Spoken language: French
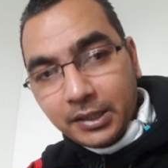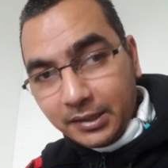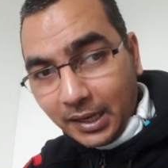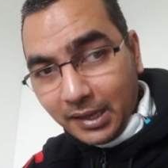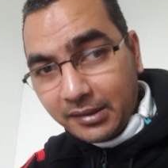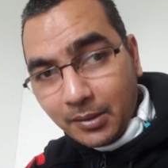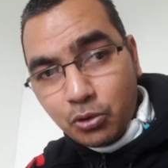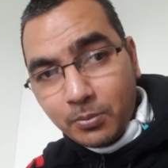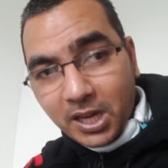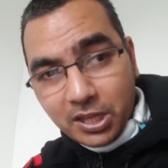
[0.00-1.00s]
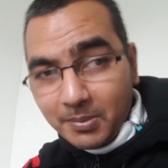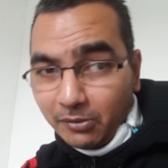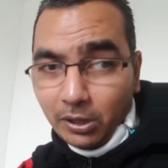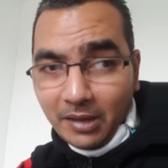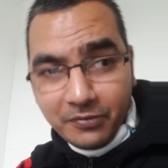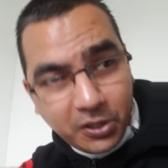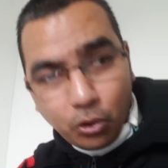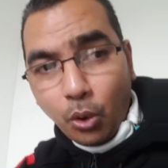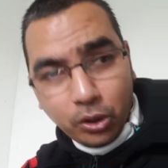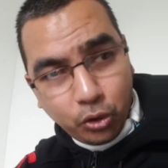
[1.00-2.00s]
Dans l'ensemble du match, eh bien voilà,
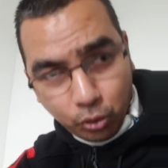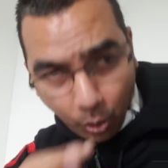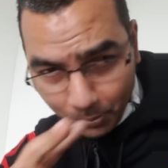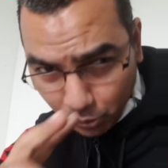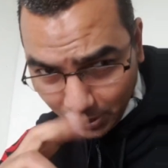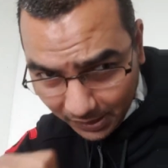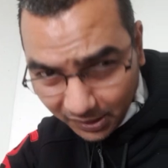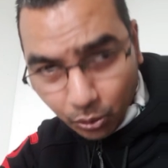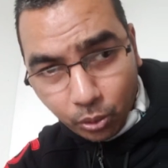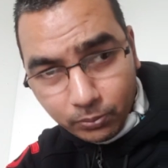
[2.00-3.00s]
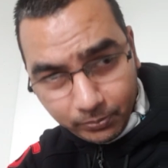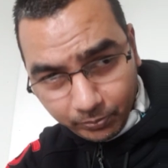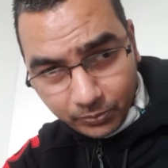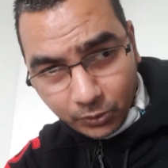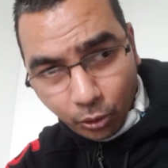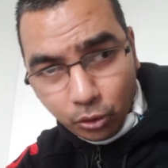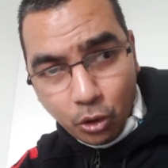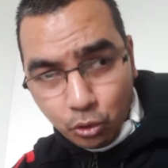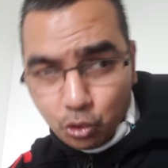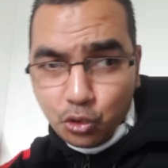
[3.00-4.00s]
victoire de 3 buts à 0. Dans
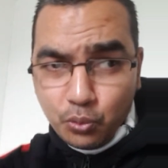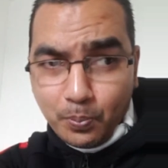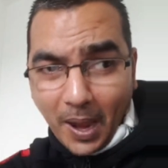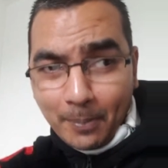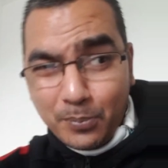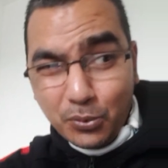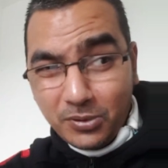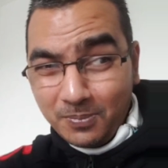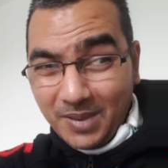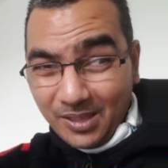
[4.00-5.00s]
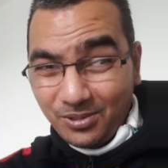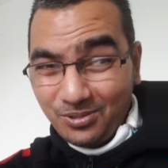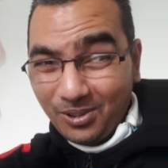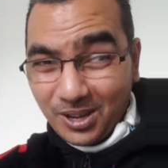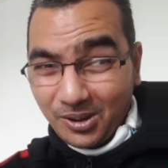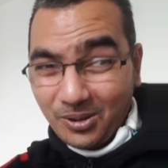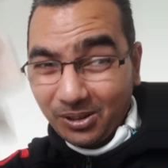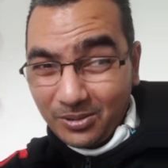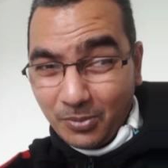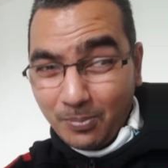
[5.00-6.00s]
un super but, bien sûr, encore
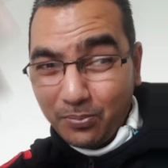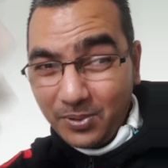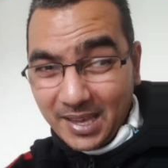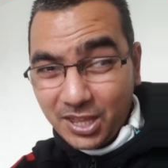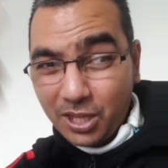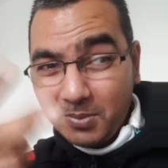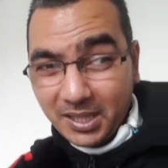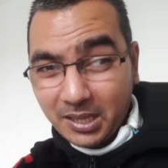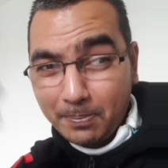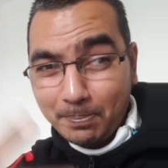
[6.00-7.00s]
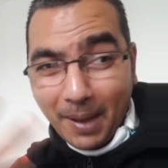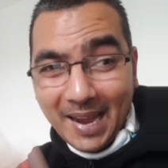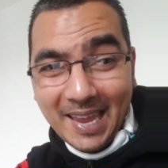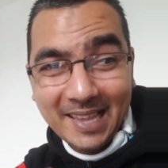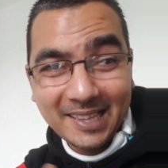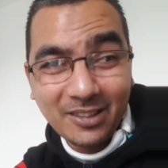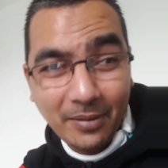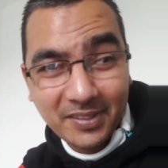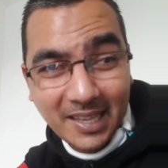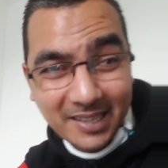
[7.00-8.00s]
de mon poulet Dimitri Payet.
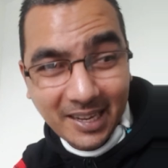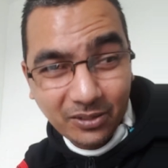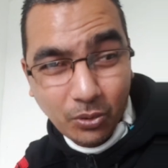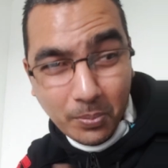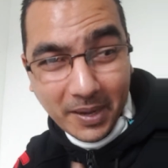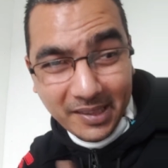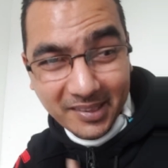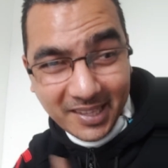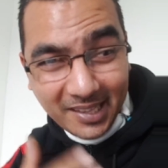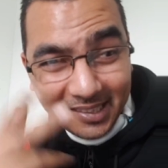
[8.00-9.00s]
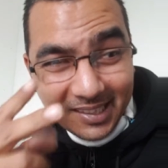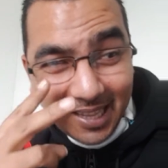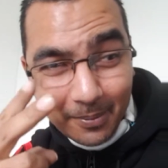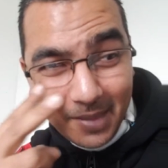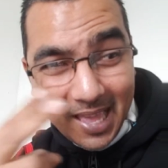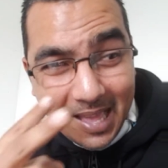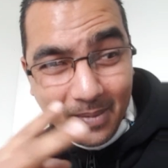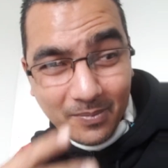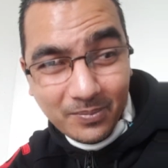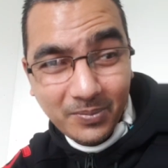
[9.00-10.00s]
9-7-4 représente la
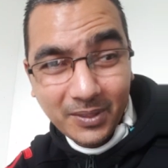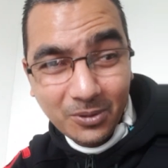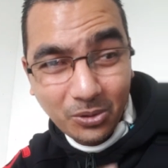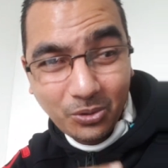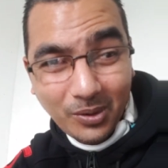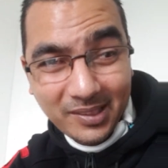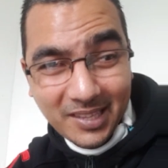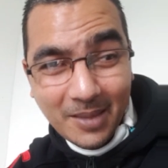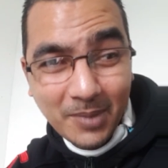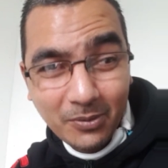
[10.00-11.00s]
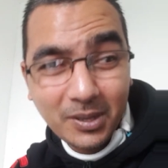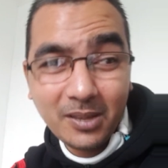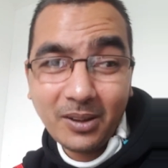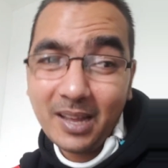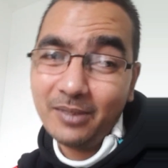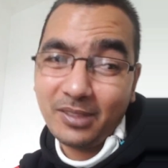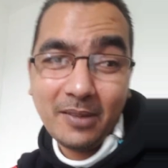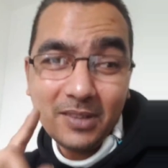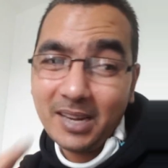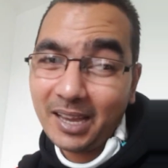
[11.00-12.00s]
même. Le troisième, et eh oui, ouais, vous
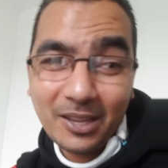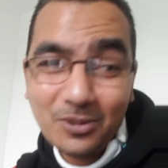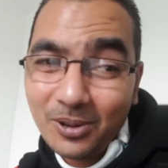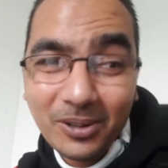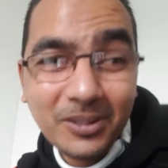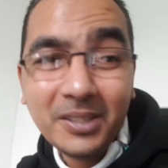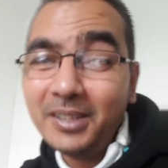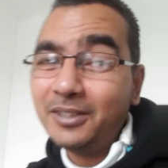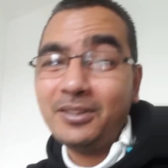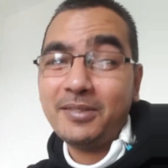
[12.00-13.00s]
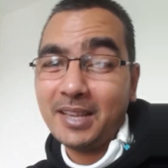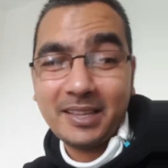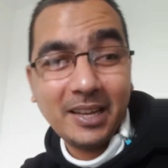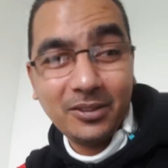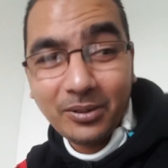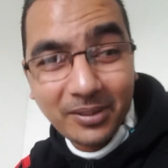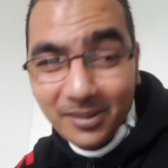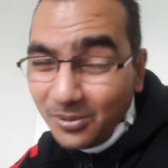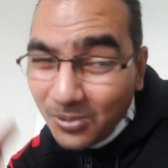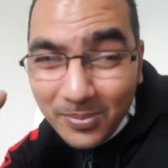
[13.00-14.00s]
savez, la réunion. 9-7-4, donc
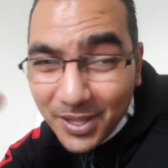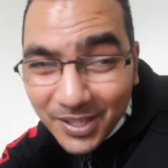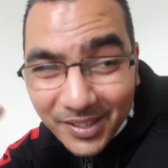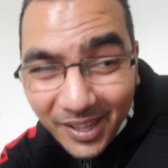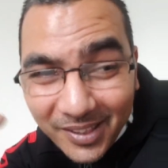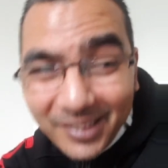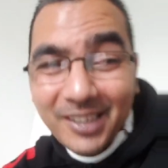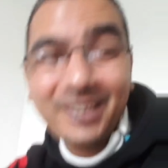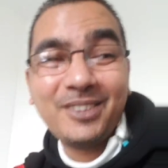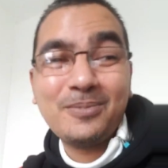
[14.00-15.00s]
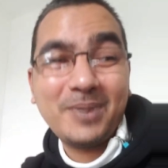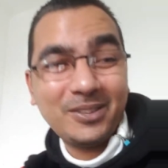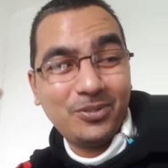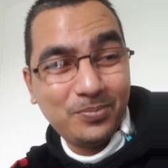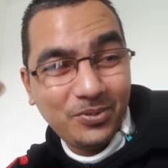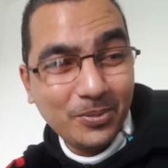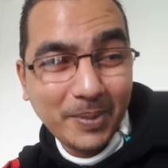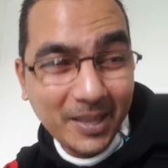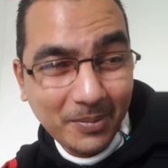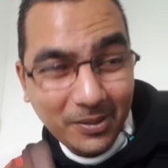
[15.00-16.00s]
c'est obligé d'entrer. Je parle du but de
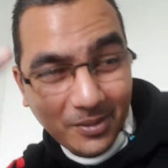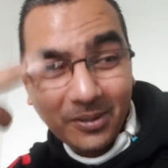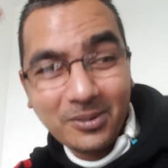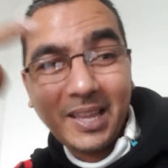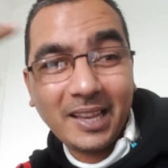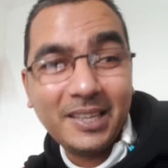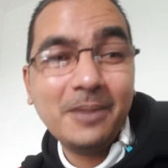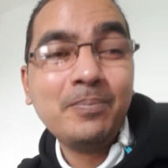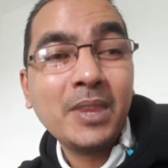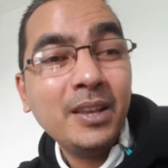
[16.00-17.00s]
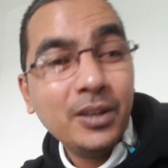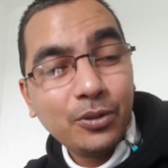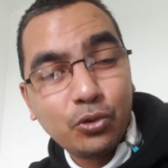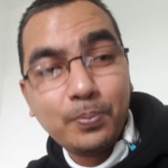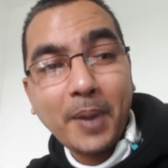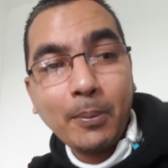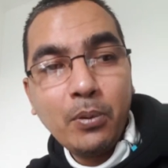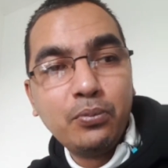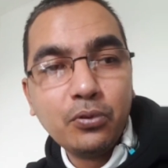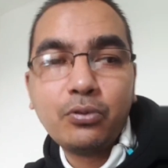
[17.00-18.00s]
Payet, mais si c'est le dernier. Superbe
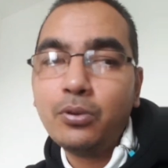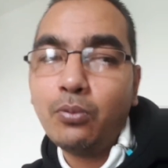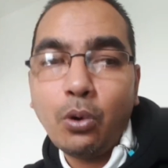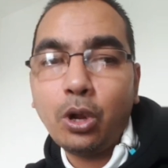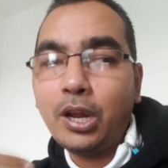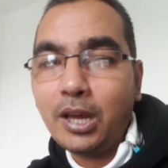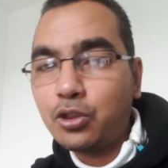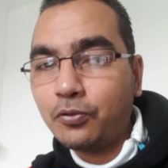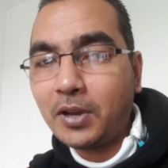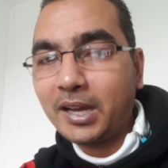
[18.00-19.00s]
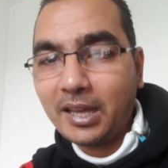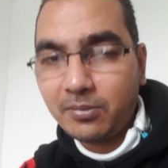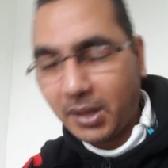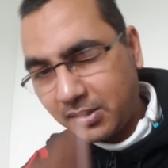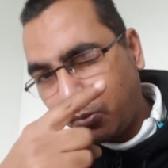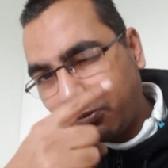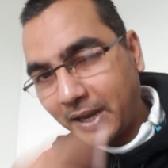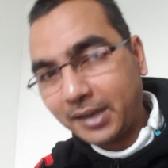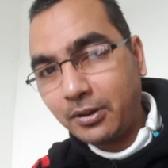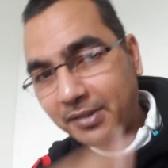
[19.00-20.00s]
but. Oh là là, tu fracasses. Merci mon
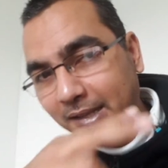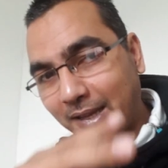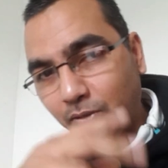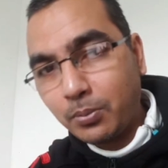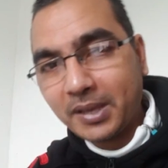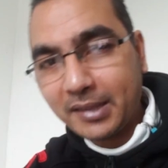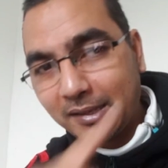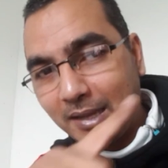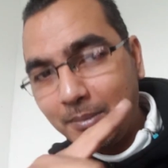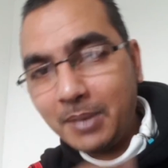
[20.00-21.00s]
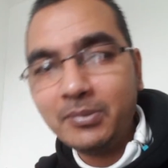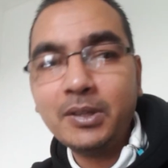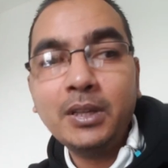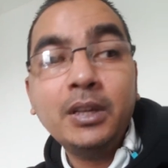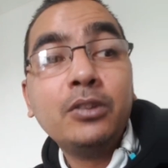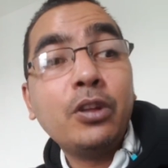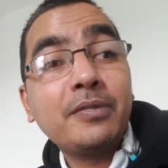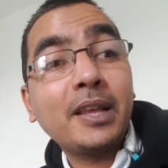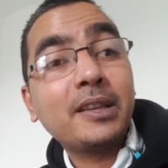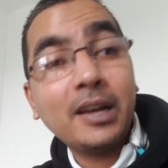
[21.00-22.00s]
frère. 974 représente la même.
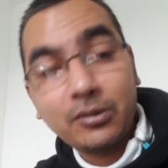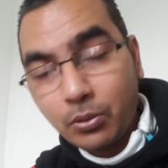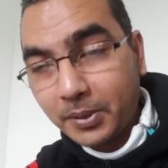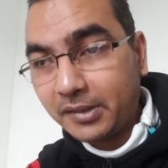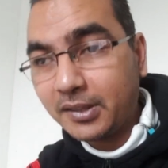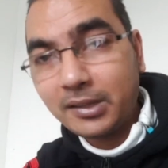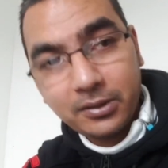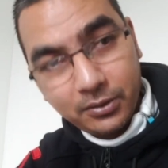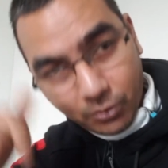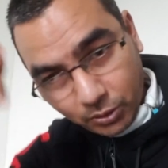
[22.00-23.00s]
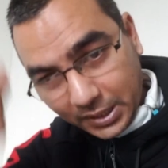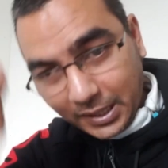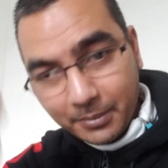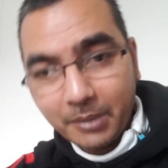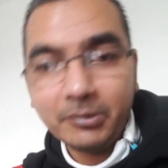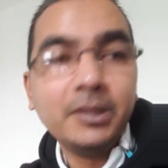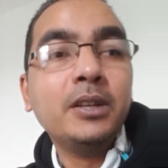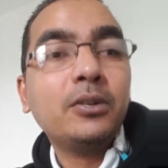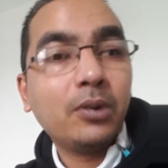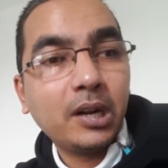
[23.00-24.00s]
974 représente, on est la même.
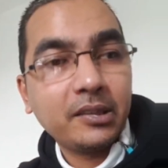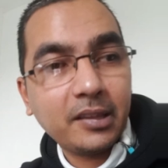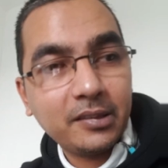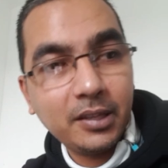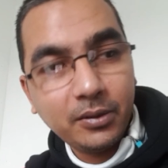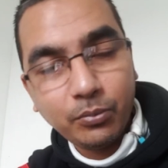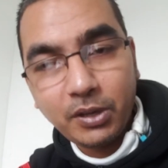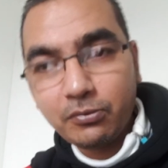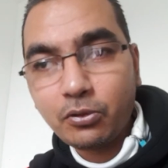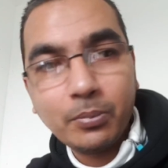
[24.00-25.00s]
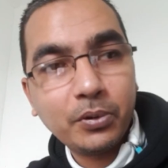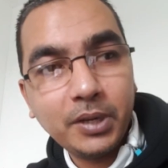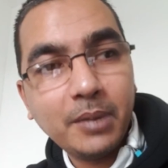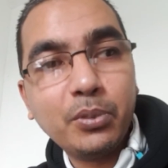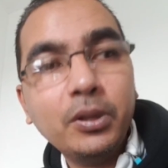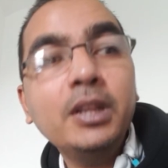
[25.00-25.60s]
Voilà, ça c'est, au moins vous comprenez un peu.